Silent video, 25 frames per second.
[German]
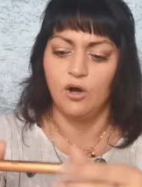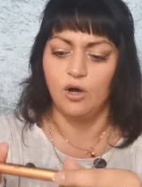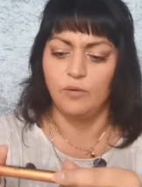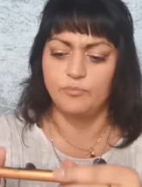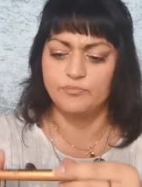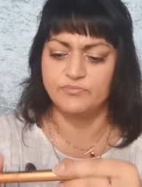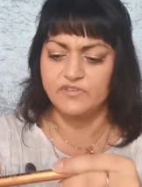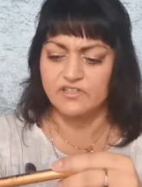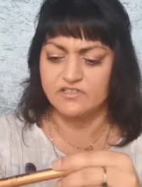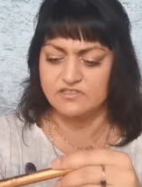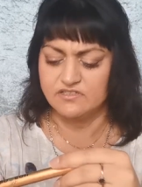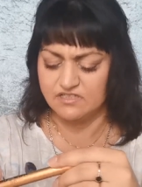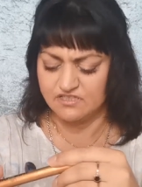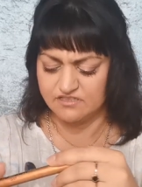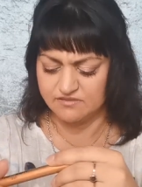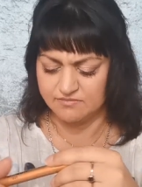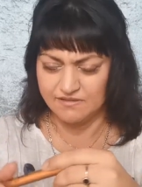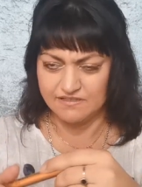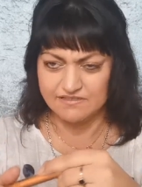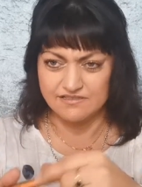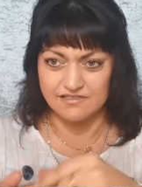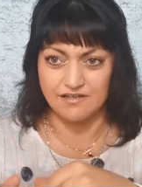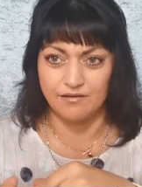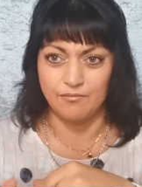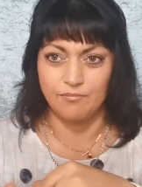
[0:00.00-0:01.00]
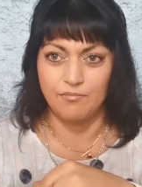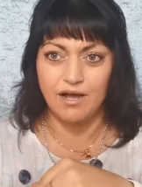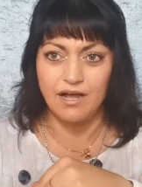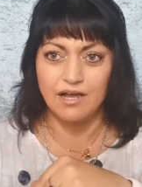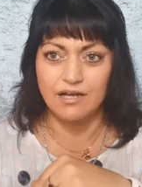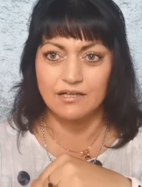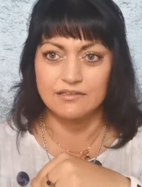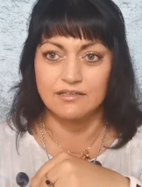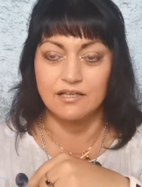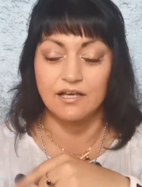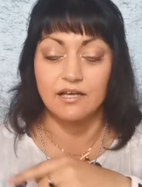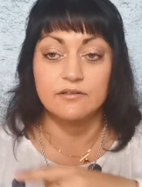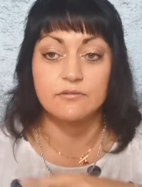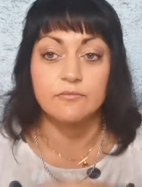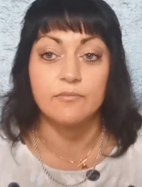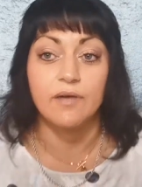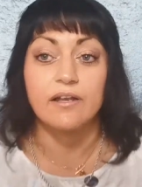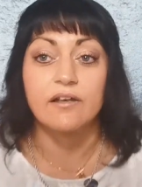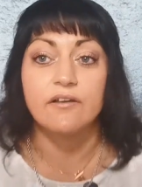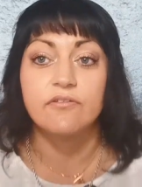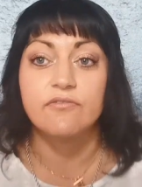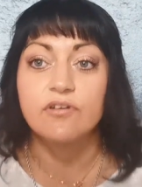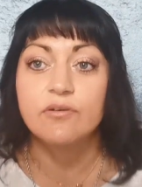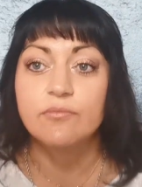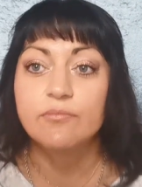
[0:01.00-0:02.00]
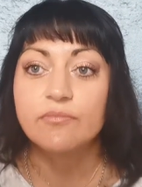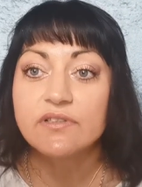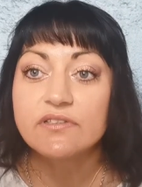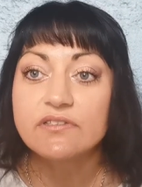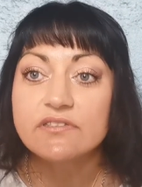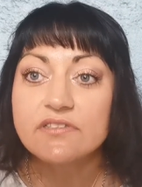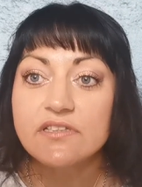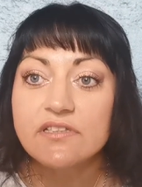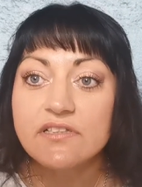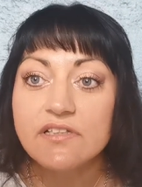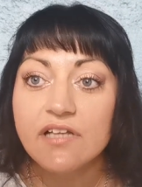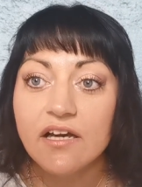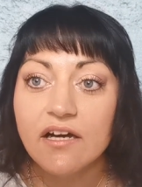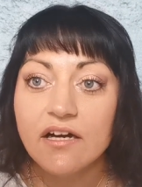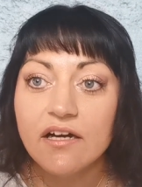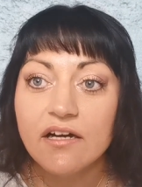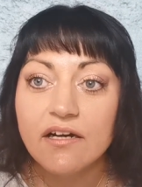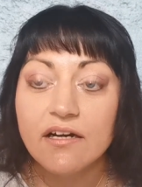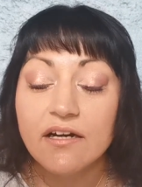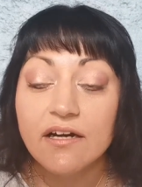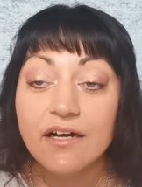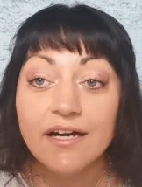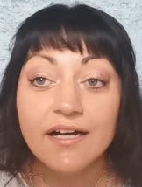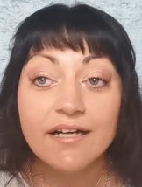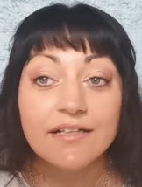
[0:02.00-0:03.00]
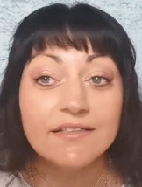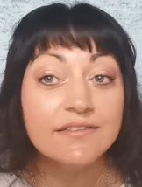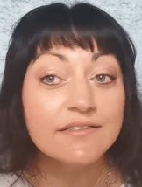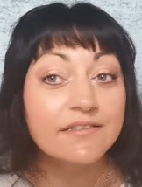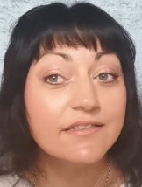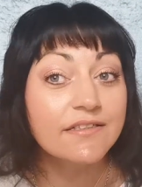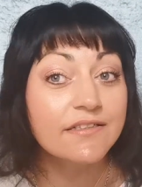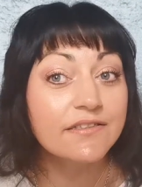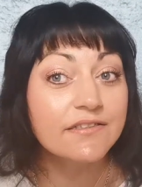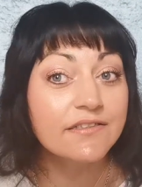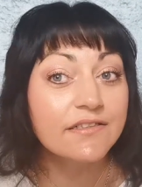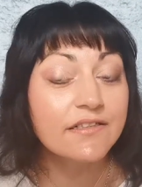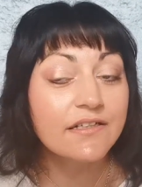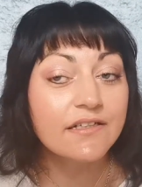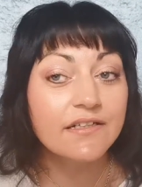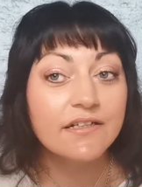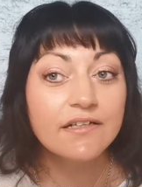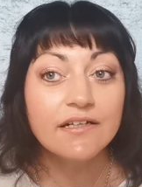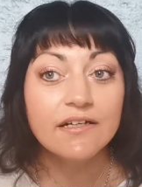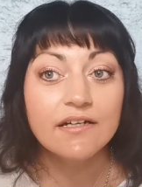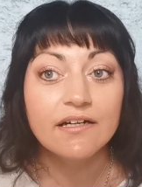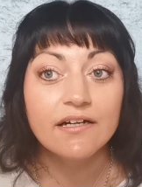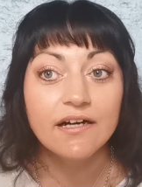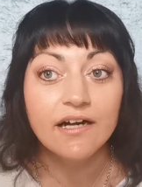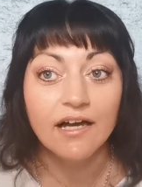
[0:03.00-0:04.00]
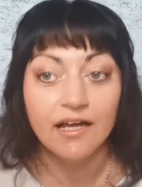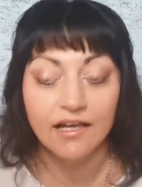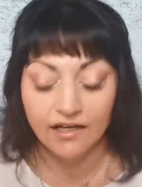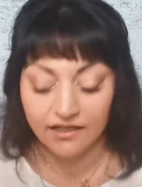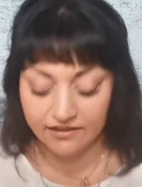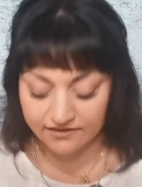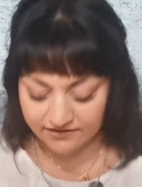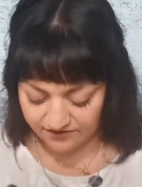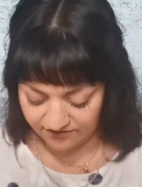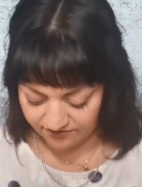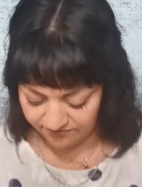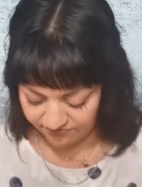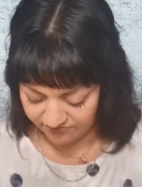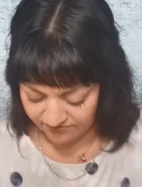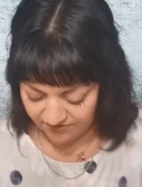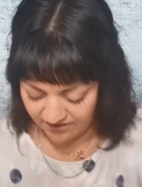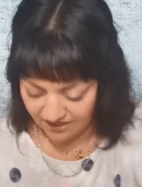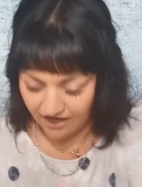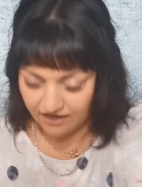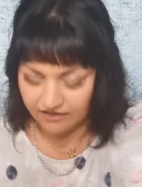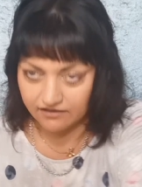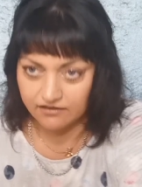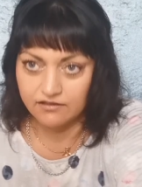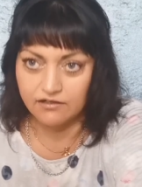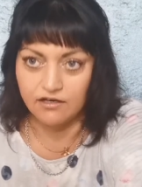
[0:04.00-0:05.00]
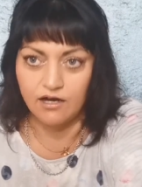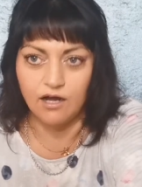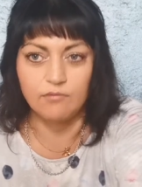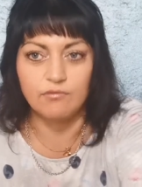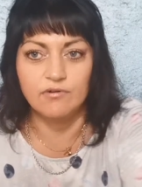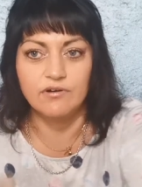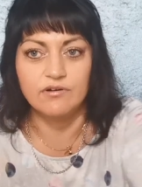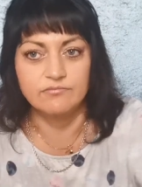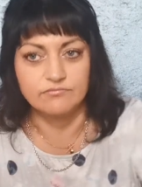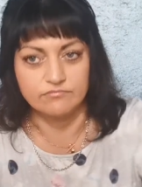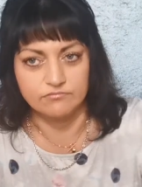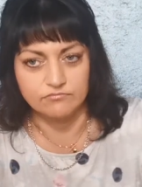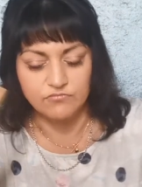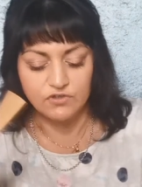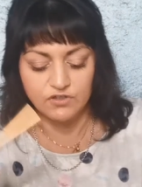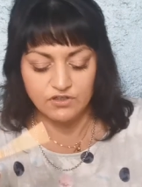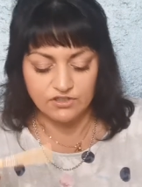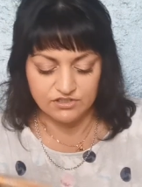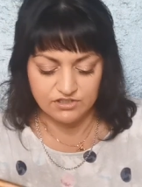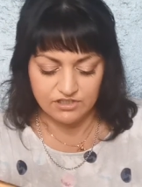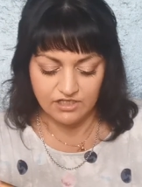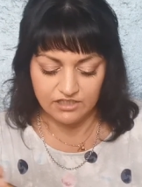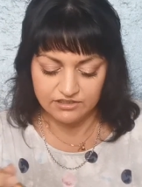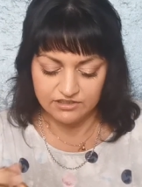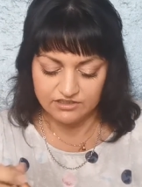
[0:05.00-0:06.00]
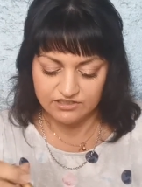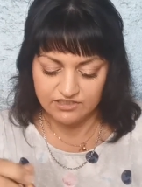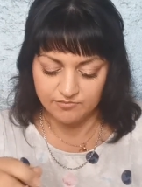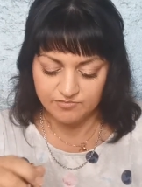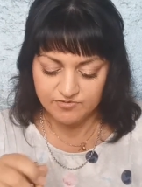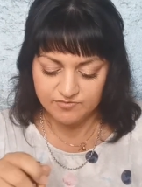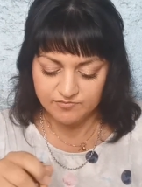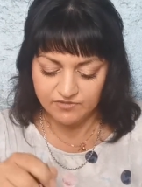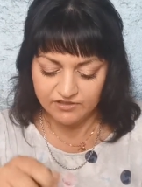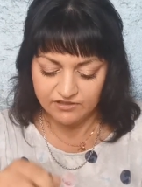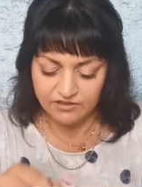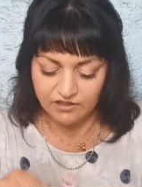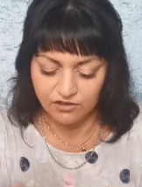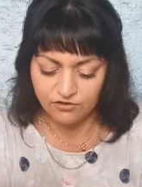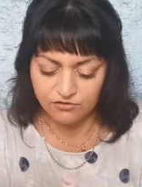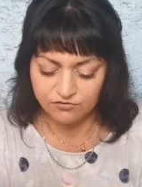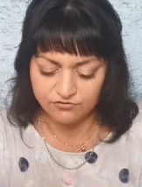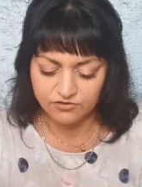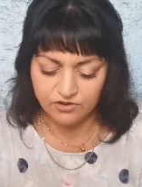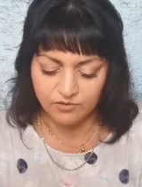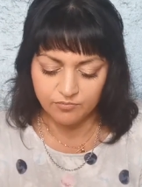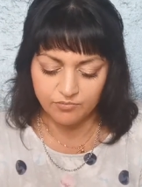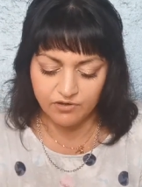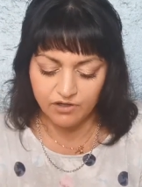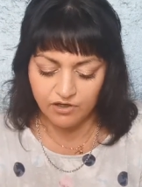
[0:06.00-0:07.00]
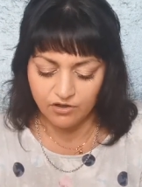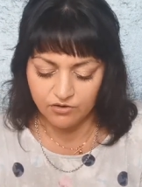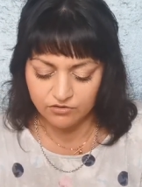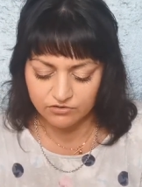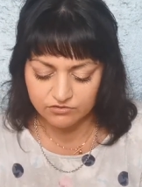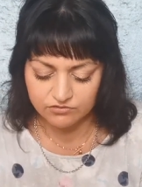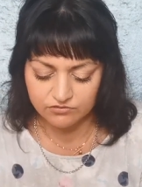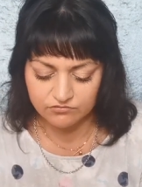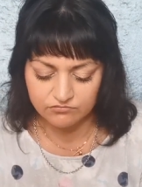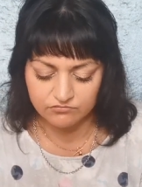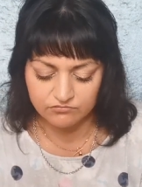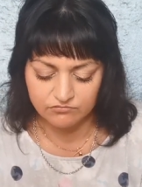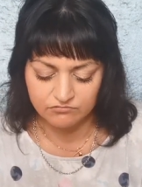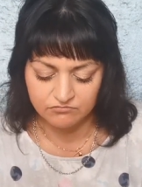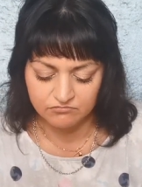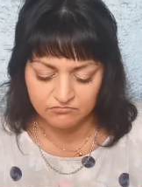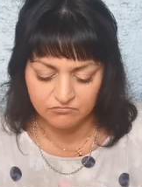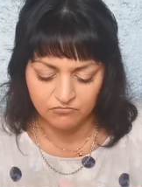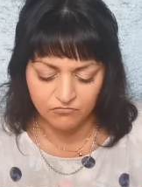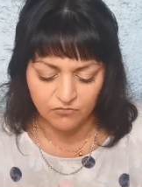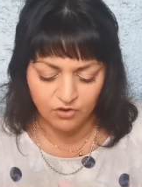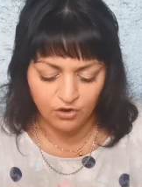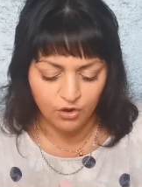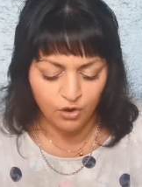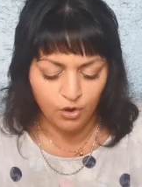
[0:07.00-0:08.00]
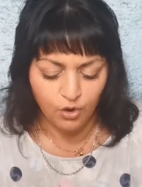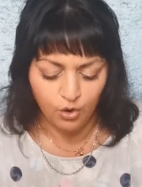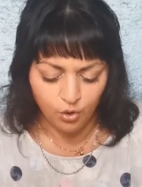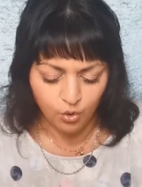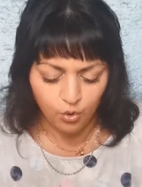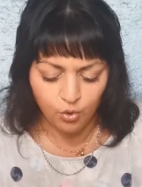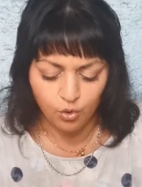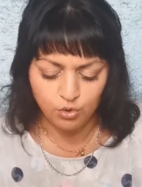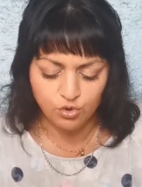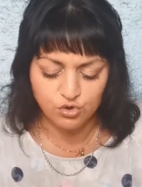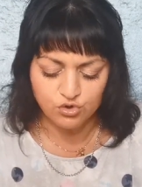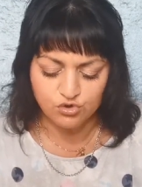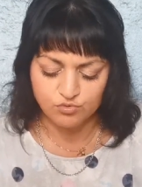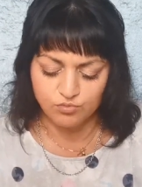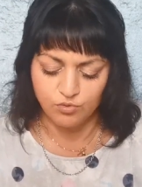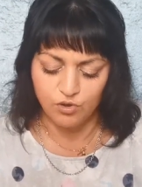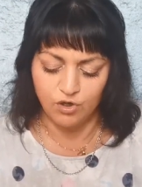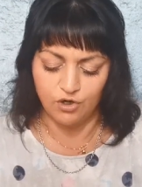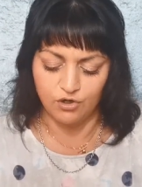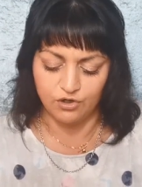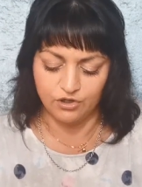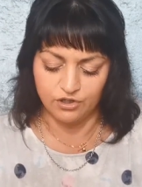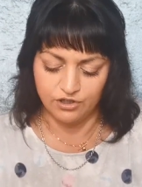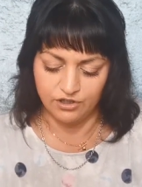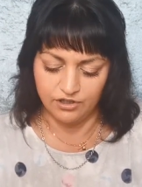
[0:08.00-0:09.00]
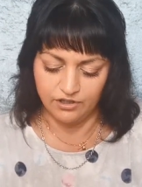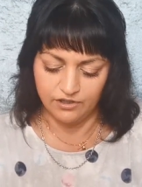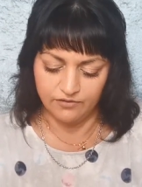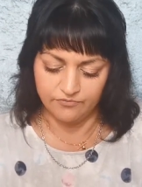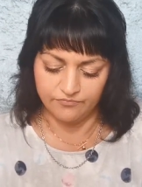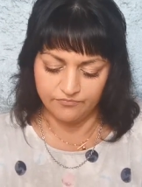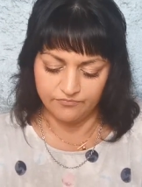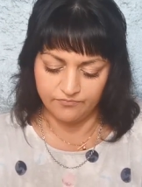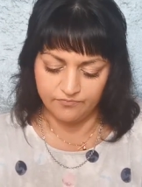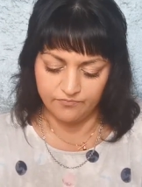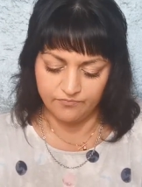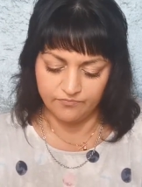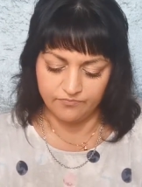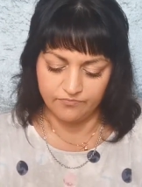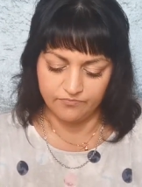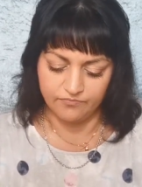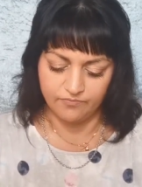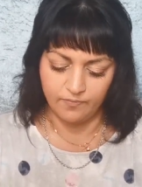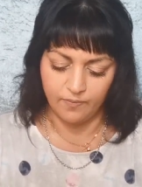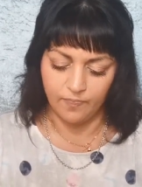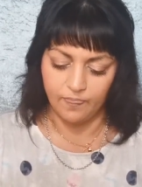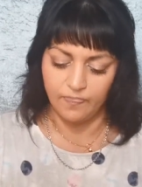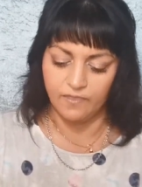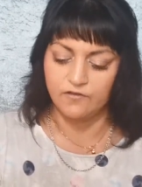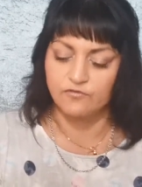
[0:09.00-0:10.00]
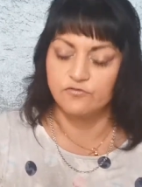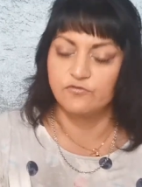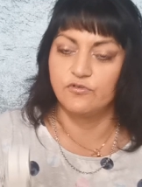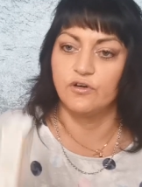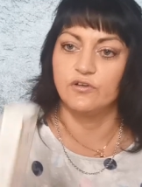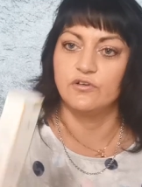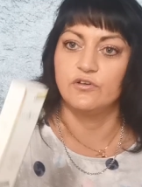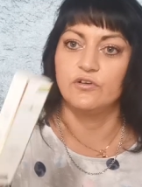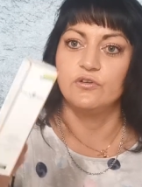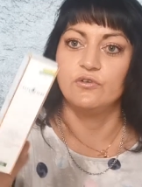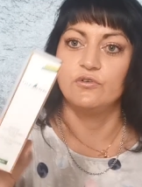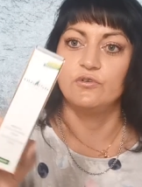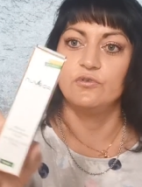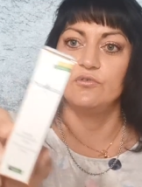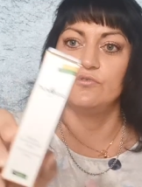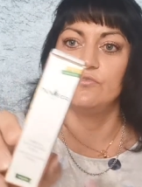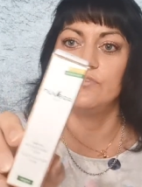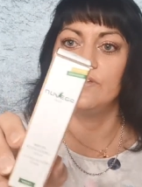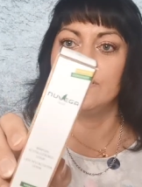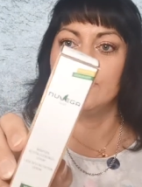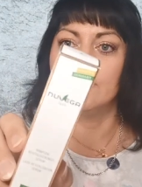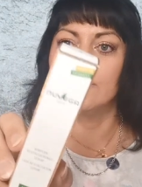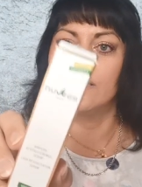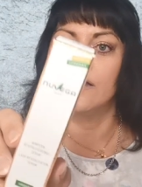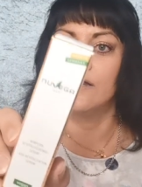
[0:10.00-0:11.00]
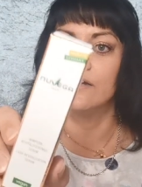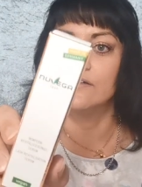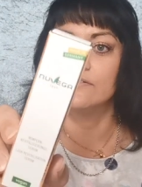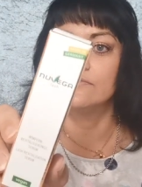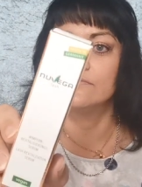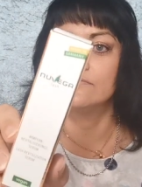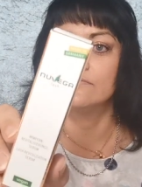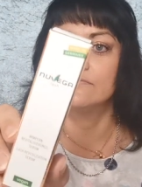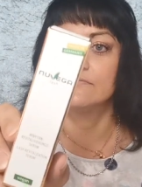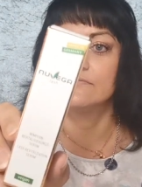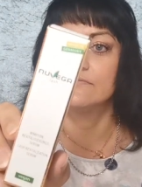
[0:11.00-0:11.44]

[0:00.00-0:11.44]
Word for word: Ob das jetzt was gemacht hat, meine Wimpern sind ja an sich relativ lang, aber wie gesagt, ich habe es mit aufgebraucht und es war okay von Nuvega.